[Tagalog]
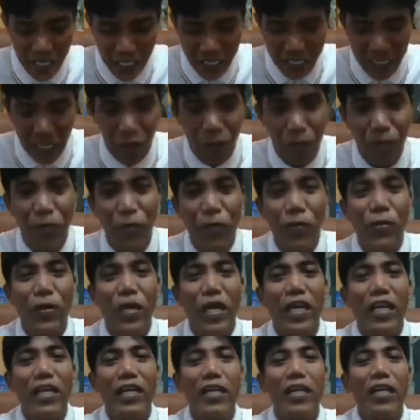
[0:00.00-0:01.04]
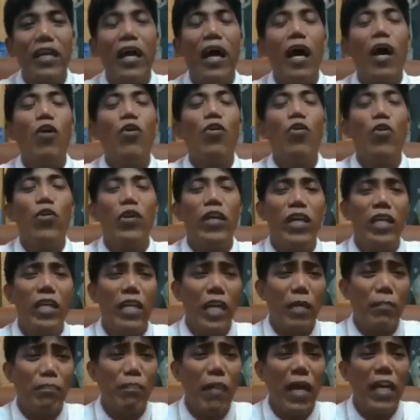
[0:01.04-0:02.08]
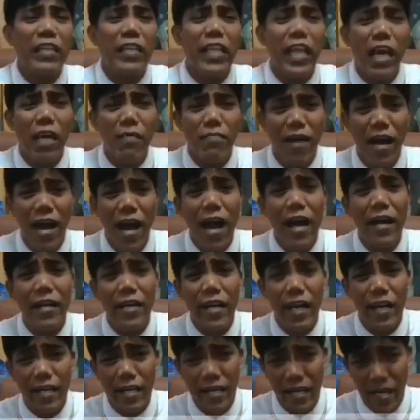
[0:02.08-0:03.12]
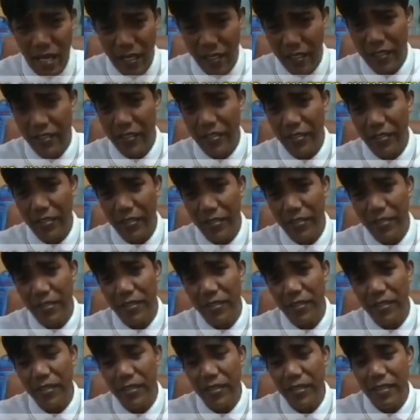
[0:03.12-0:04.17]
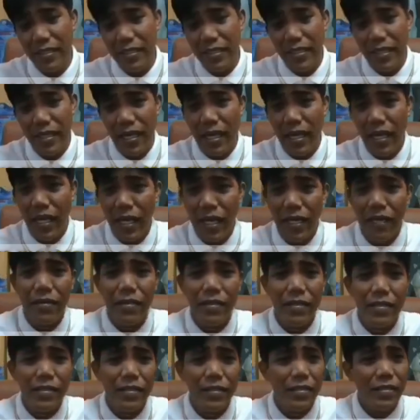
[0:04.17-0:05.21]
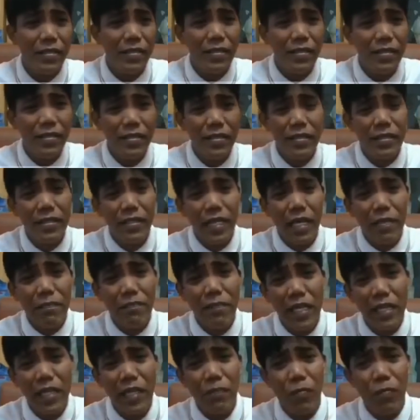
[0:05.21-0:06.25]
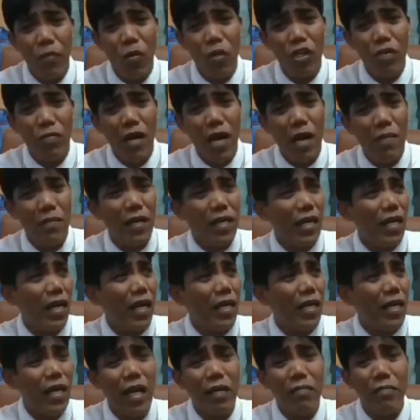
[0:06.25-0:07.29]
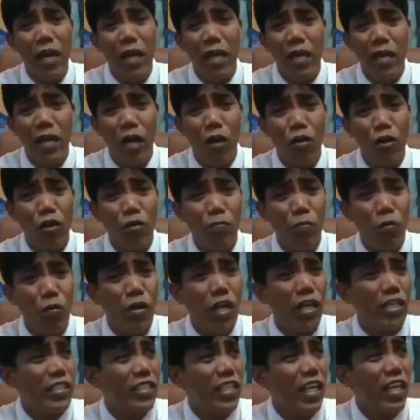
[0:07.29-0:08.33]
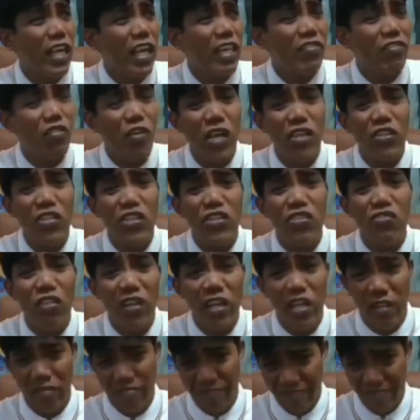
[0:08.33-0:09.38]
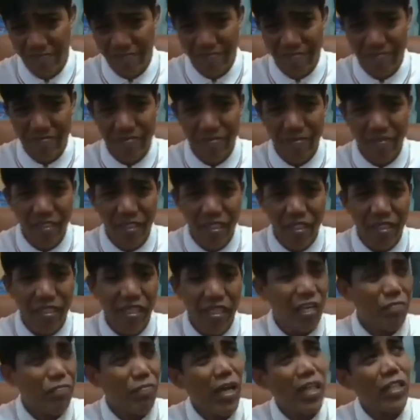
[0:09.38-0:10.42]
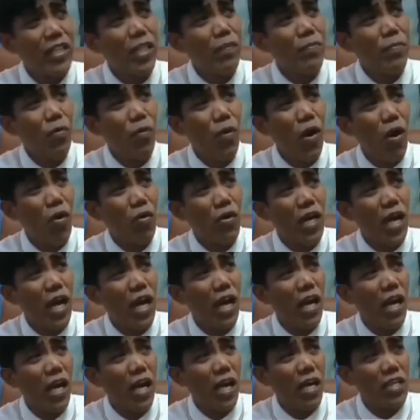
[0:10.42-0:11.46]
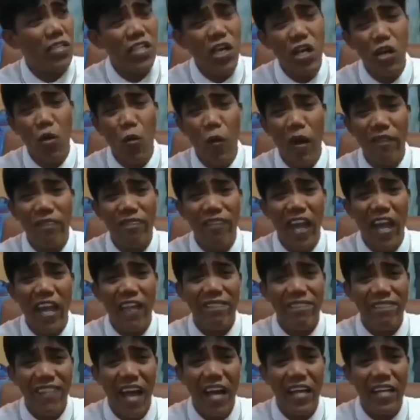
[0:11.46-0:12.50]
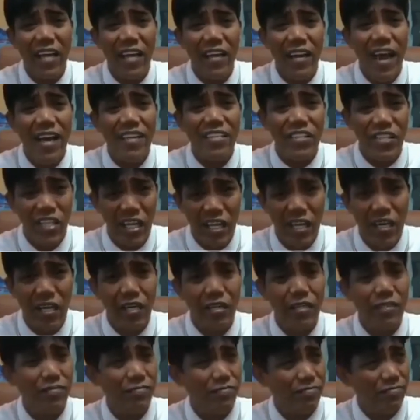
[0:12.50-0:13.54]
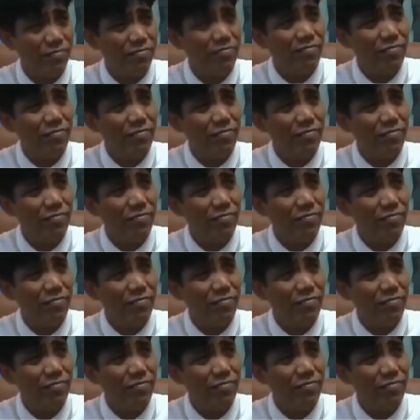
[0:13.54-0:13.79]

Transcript: Eh, naku po, eh, ako ho'y nagbenta ng mga ari-arian. Uh, nagbenta po ako ng mga ari-arian. May record po yan sa land registry. Nagbenta po ako ng uh, ah, 50 hektarya last year.